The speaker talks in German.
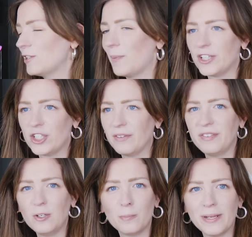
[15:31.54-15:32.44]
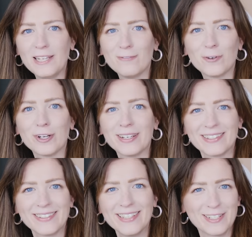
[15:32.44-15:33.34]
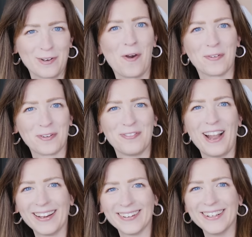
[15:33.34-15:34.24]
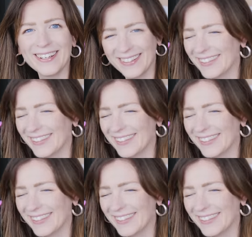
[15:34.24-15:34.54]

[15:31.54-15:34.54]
Also bei Steffi und Melli wurde das nicht so aufgefahren, ne?